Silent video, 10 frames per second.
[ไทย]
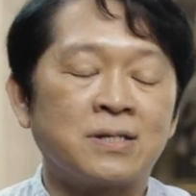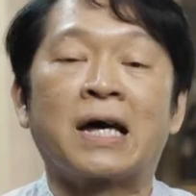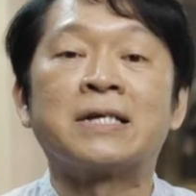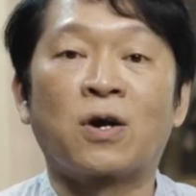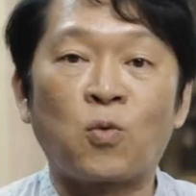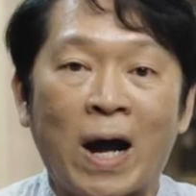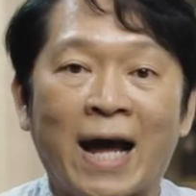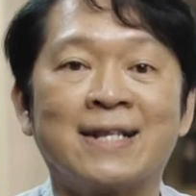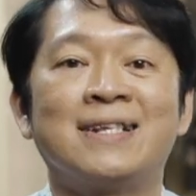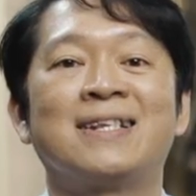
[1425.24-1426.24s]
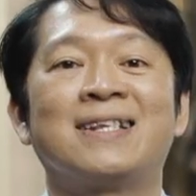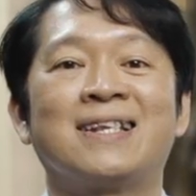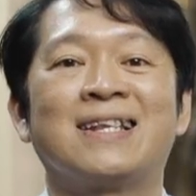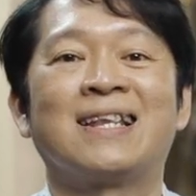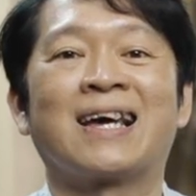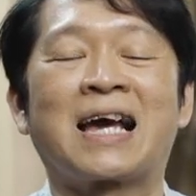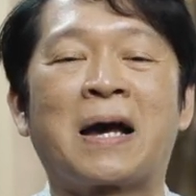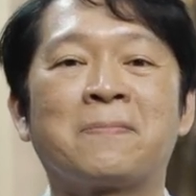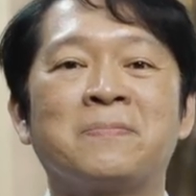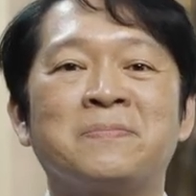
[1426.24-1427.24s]
สายสังวาลนะค
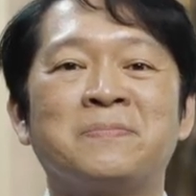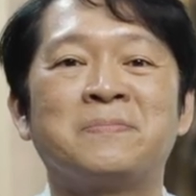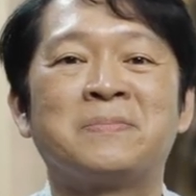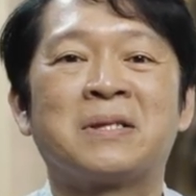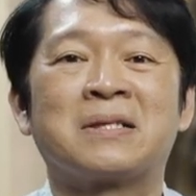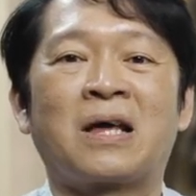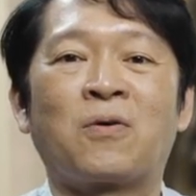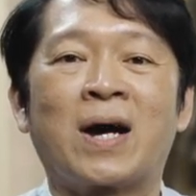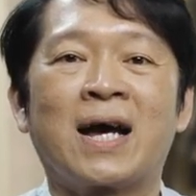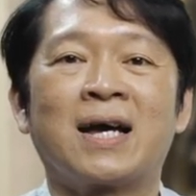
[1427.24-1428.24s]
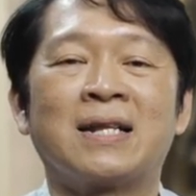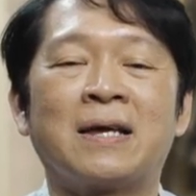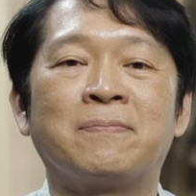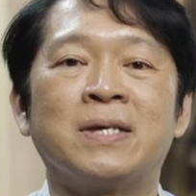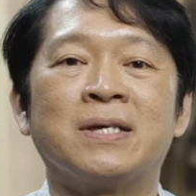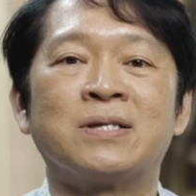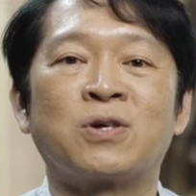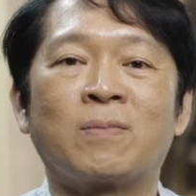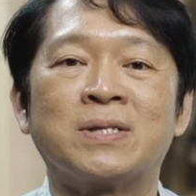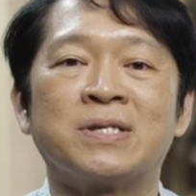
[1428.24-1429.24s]
รับแต่ว่าในปี
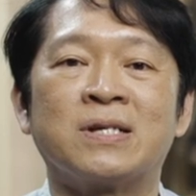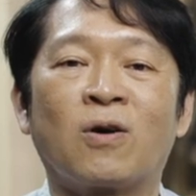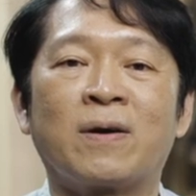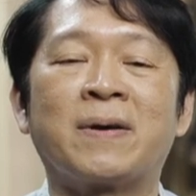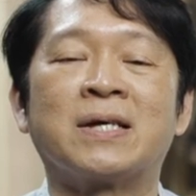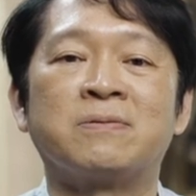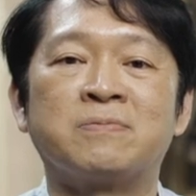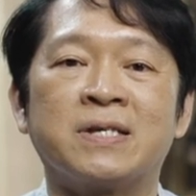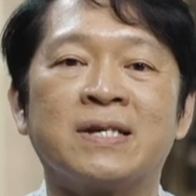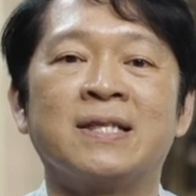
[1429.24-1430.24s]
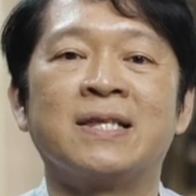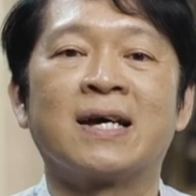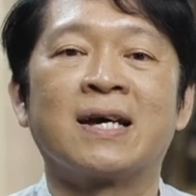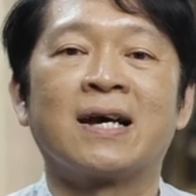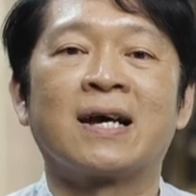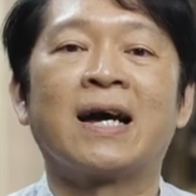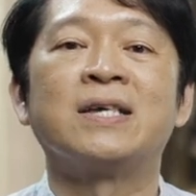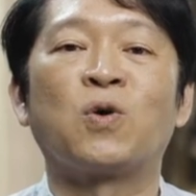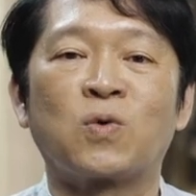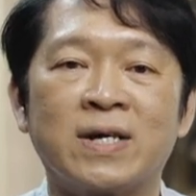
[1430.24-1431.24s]
สองพันสี่ร้อยแปดสิบสี่เนี่ยให้
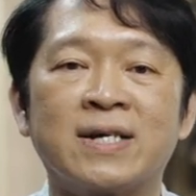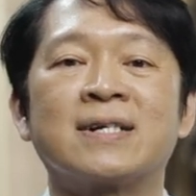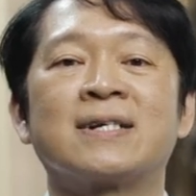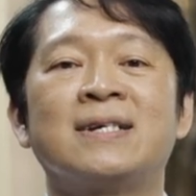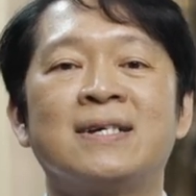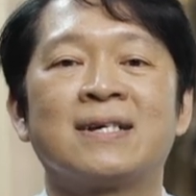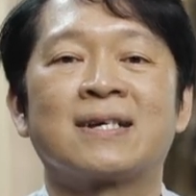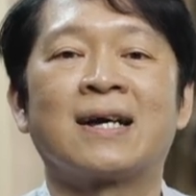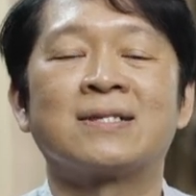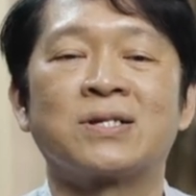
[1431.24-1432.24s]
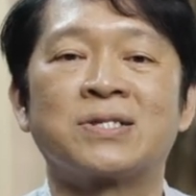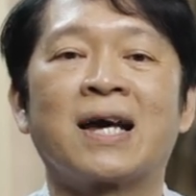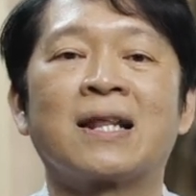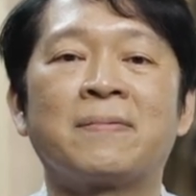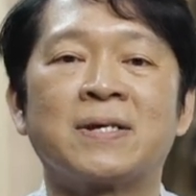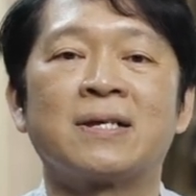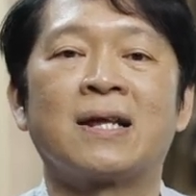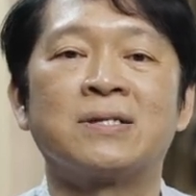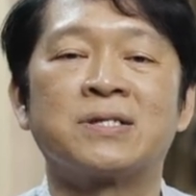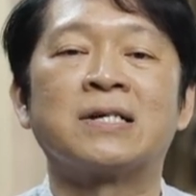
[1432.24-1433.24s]
ยกเลิกการจัดสร้างและพระราช
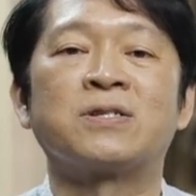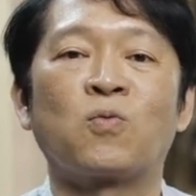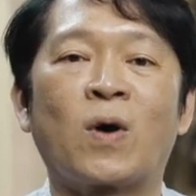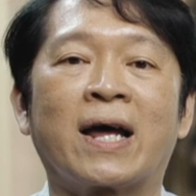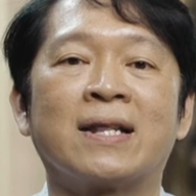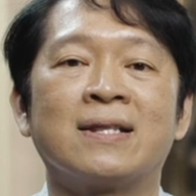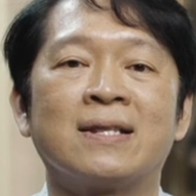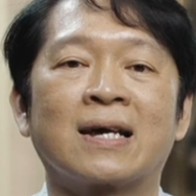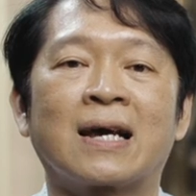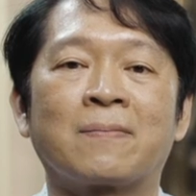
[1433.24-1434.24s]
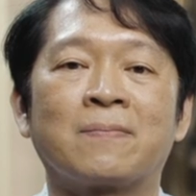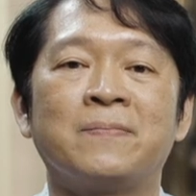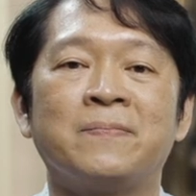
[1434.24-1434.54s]
ทานสายสังวาลนะครับ